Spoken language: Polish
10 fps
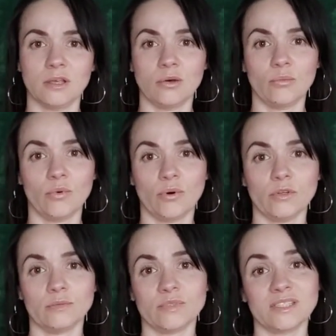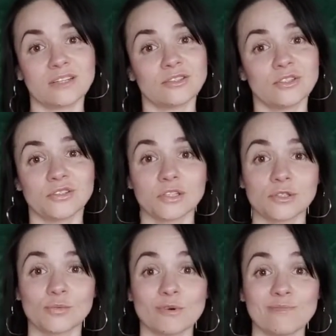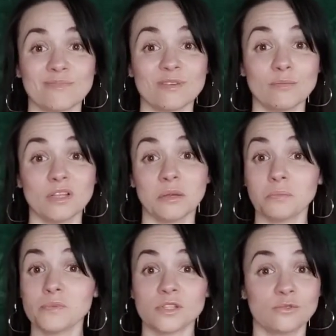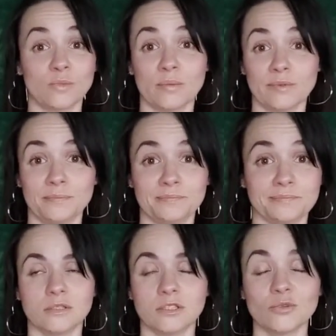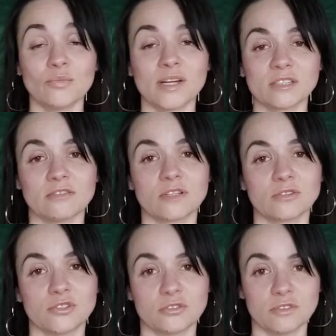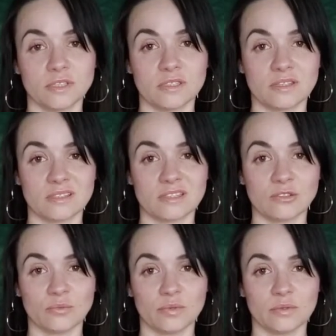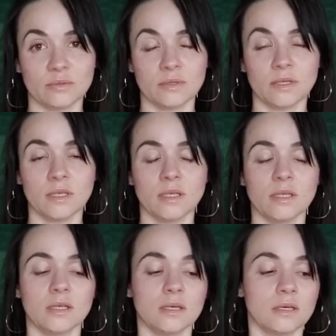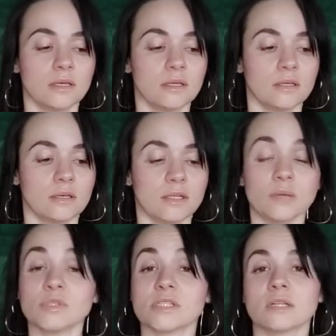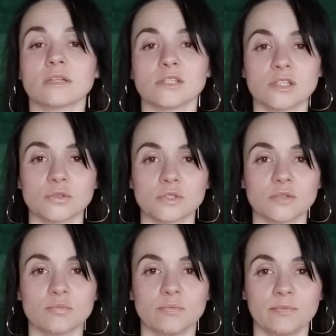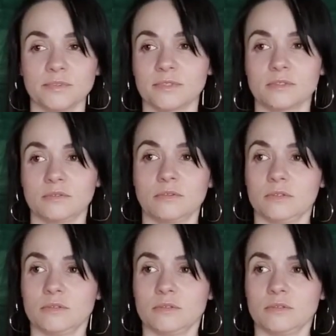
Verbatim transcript: Bo im starsi jesteśmy, tym mniej czasu mamy, tym bardziej wartościowy jest ten zasób. I dla mnie strata czasu jest, jest,